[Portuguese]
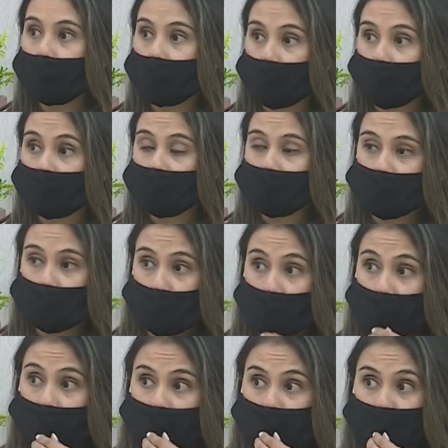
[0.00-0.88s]
que é o
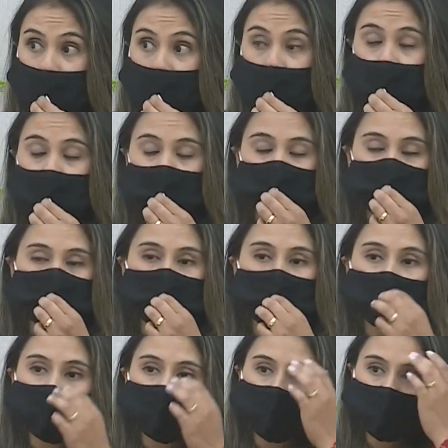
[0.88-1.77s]
professor
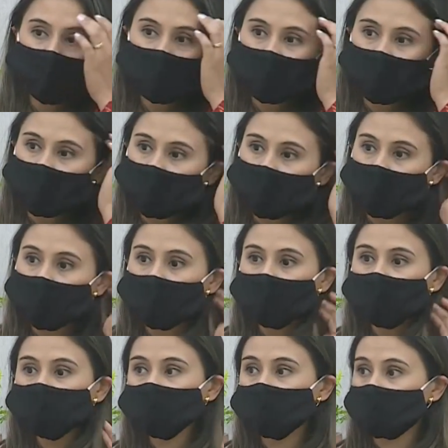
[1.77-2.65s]
e
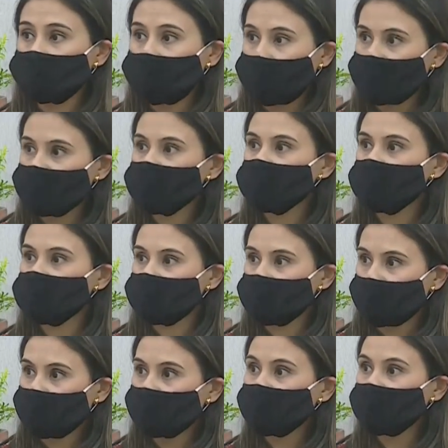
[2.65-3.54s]
que os pais
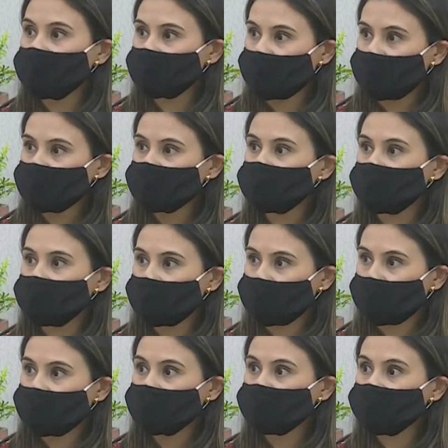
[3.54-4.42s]
estão
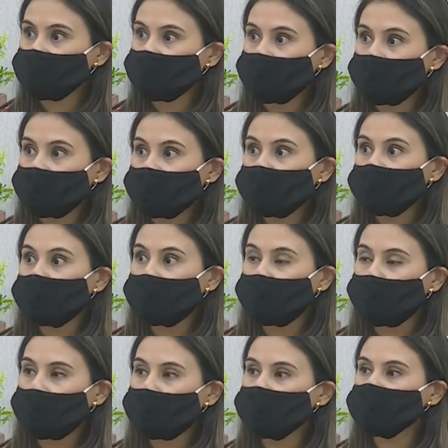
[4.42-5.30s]
identificando o
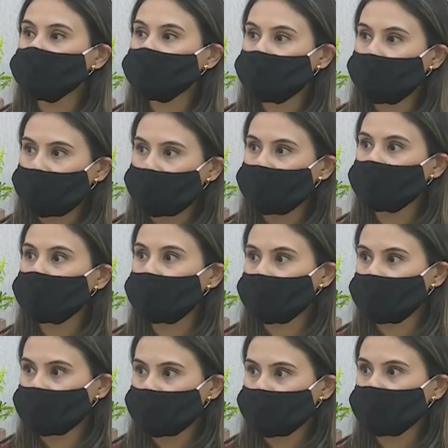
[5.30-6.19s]
quanto é
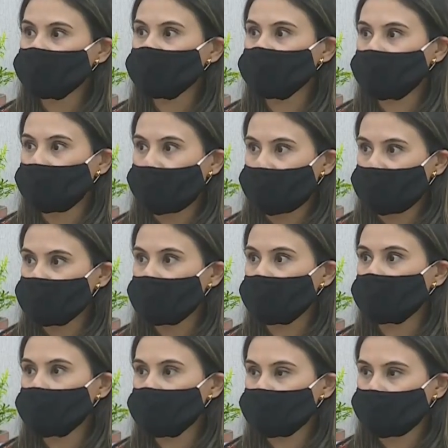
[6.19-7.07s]
importante
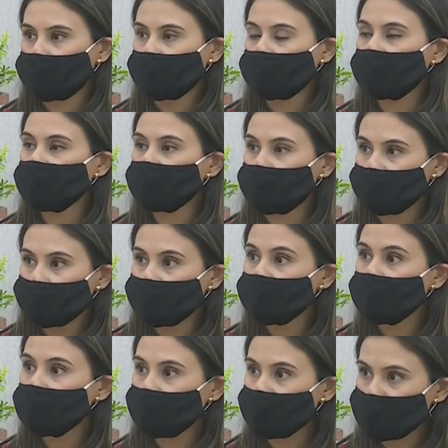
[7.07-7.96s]
essa pessoa na
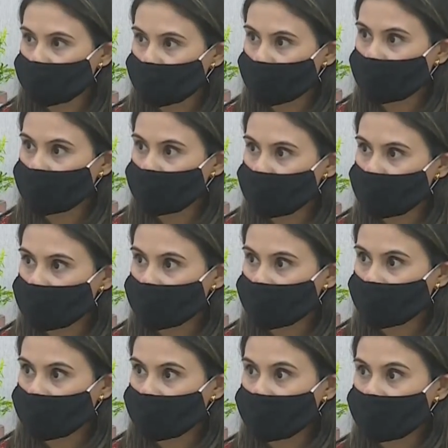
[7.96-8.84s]
vida dos seus filhos,
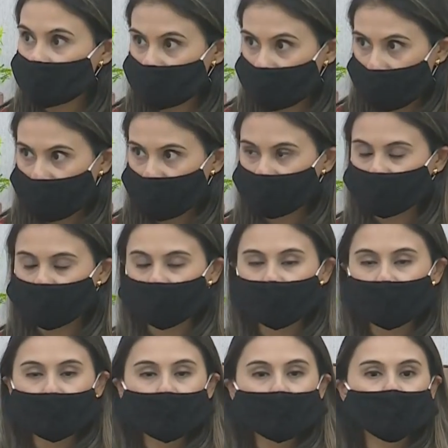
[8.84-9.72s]
uhum. certo?
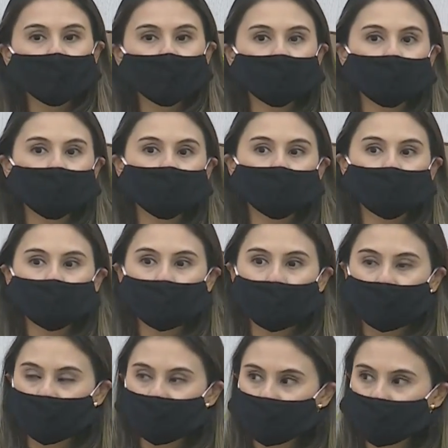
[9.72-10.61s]
Uhum. Porque por
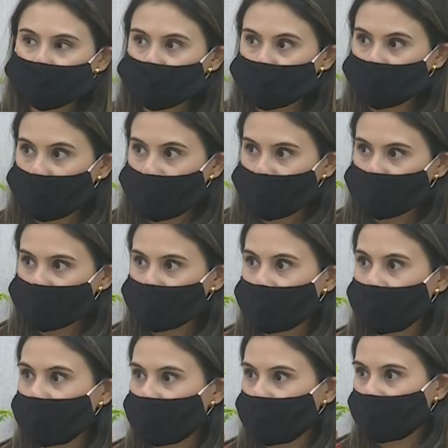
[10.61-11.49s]
mais que os pais
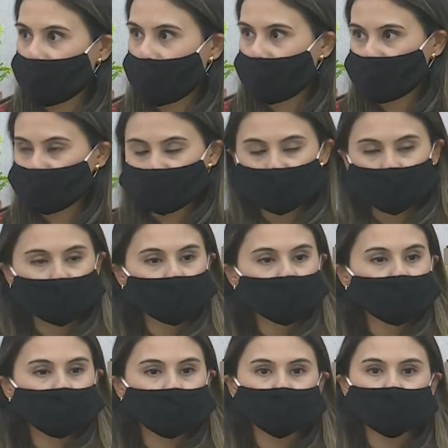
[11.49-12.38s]
tenham lá o
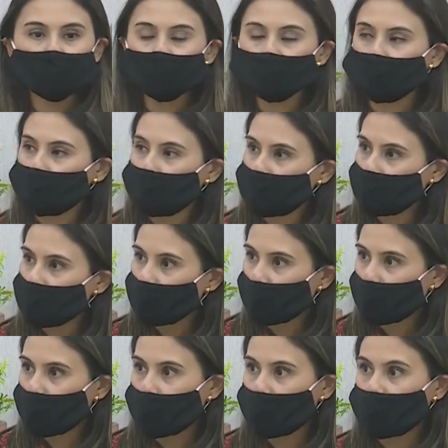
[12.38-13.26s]
seu ensino
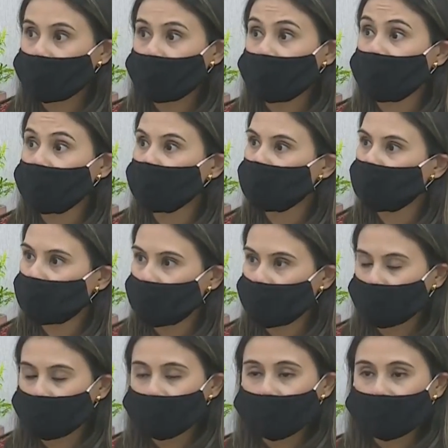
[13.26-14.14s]
superior,
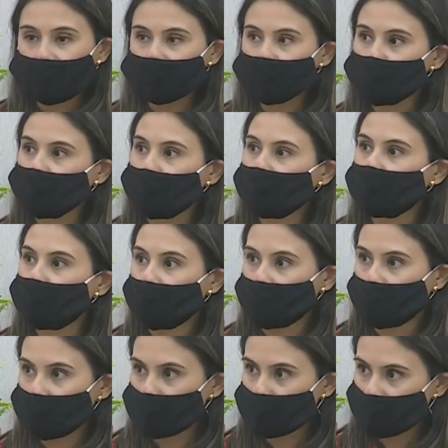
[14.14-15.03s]
enfim, a sua
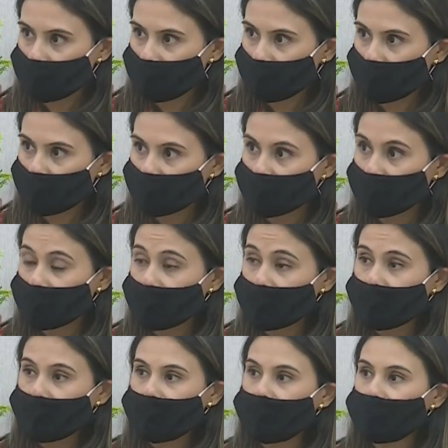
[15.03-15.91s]
formação,
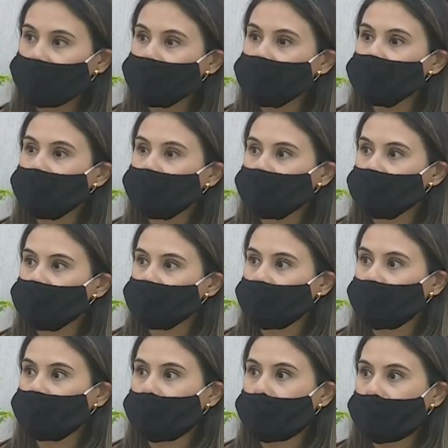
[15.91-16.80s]
eles não
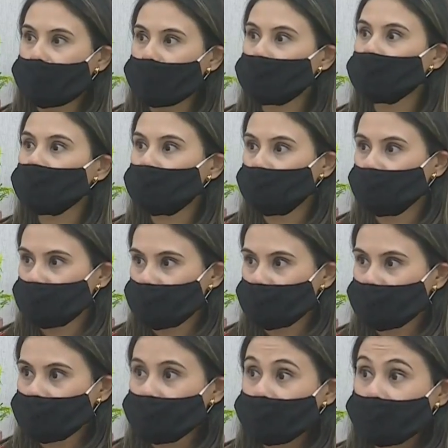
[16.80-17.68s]
estão
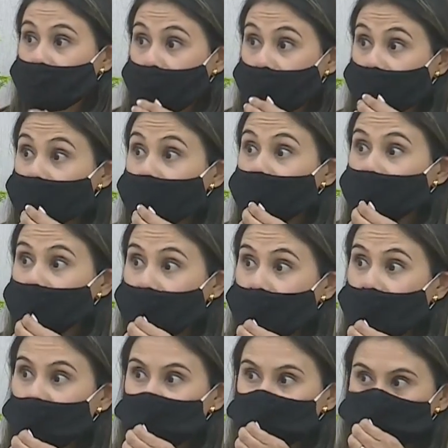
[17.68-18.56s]
aptos a
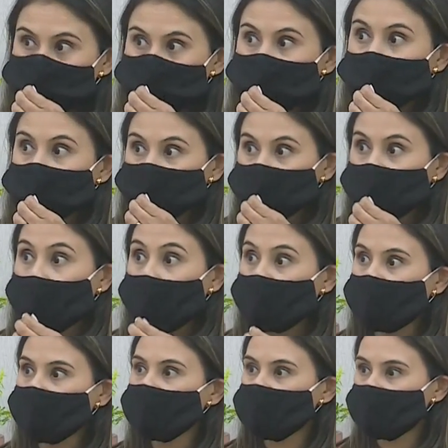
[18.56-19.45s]
lidar
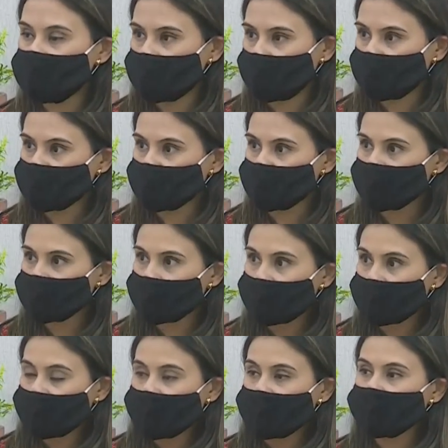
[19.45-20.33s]
com o ensino.
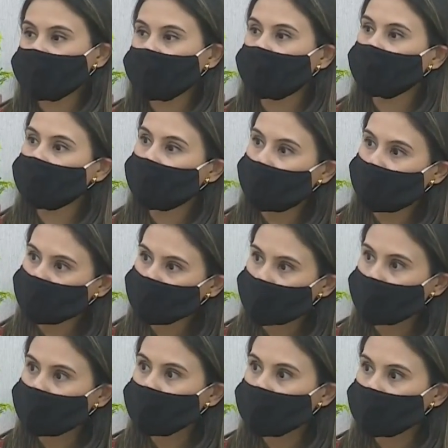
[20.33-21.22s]
Uhum. Então
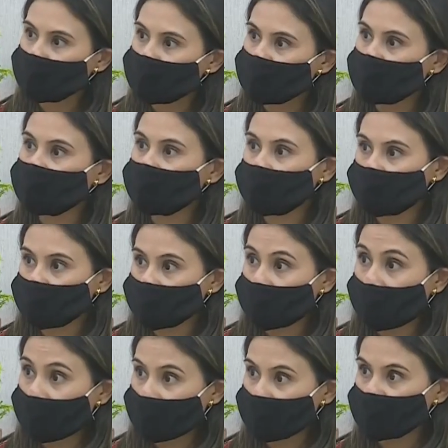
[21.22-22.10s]
encontram muitas
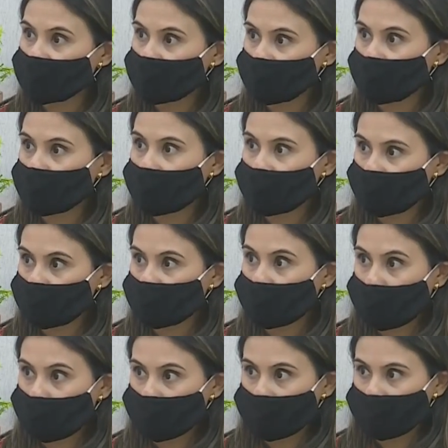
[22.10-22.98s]
dificuldades no meio
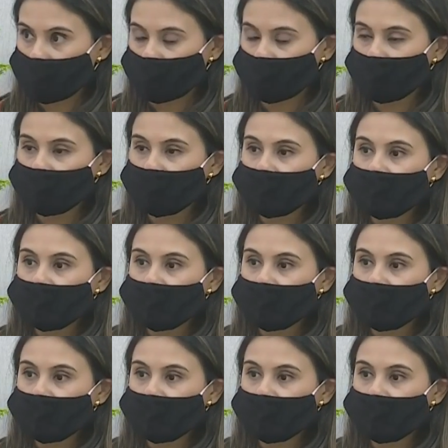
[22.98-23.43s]
do caminho.